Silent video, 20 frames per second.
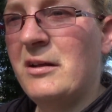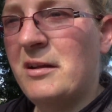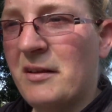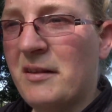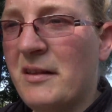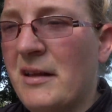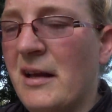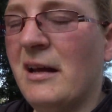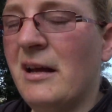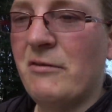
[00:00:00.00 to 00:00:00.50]

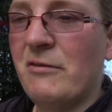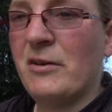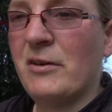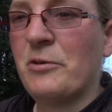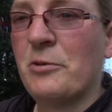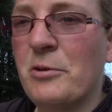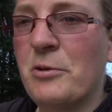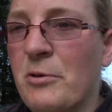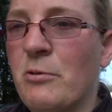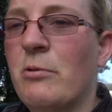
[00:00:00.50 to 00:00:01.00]
dass er einfach
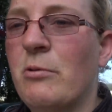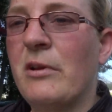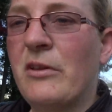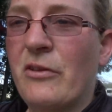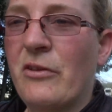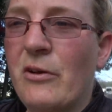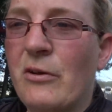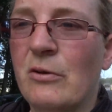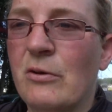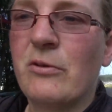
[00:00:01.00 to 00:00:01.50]
so eine coole
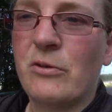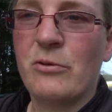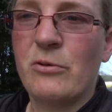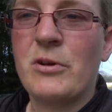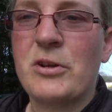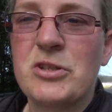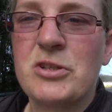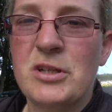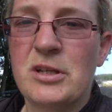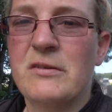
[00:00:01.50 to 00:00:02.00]
Socke und so
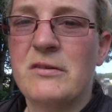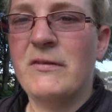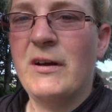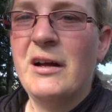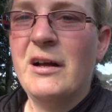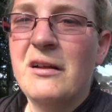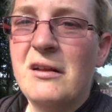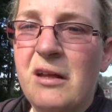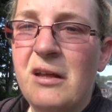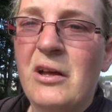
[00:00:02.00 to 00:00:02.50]
gechillt
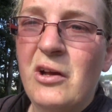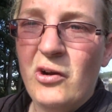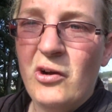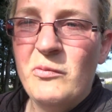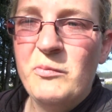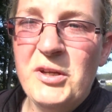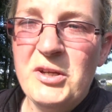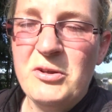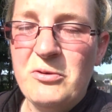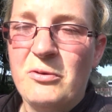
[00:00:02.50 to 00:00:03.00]
war
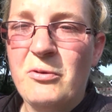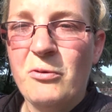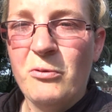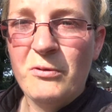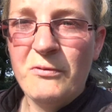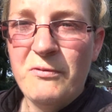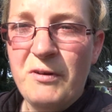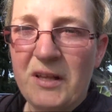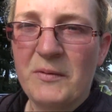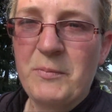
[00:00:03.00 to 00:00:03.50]
und mich so
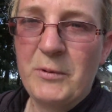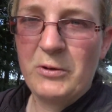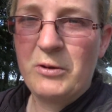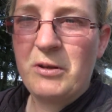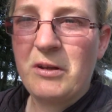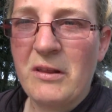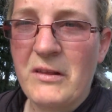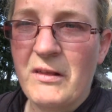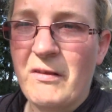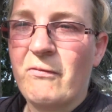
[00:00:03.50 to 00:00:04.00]
unfassbar durch
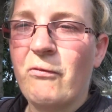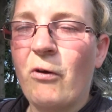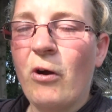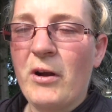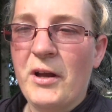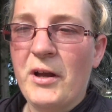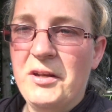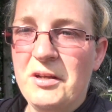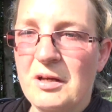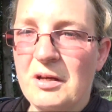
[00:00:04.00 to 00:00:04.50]
dieses
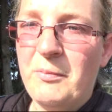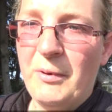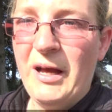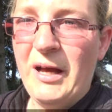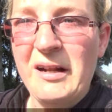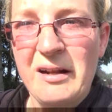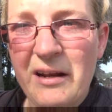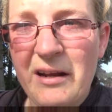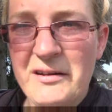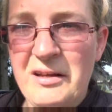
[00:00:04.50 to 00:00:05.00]
Wochenende
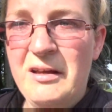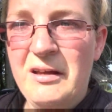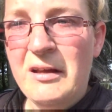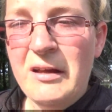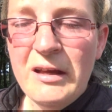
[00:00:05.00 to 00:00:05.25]
gebracht hat,